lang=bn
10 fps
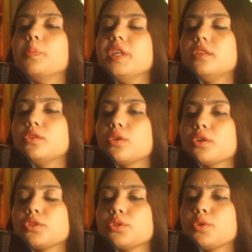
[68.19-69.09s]

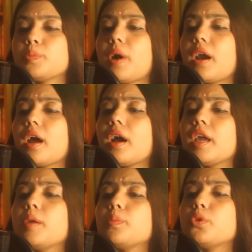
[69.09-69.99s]
বিধ্বস্ত
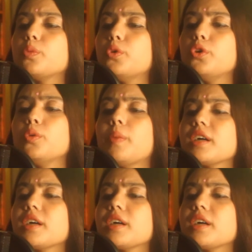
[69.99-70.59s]
পাড়ায় প্রভুর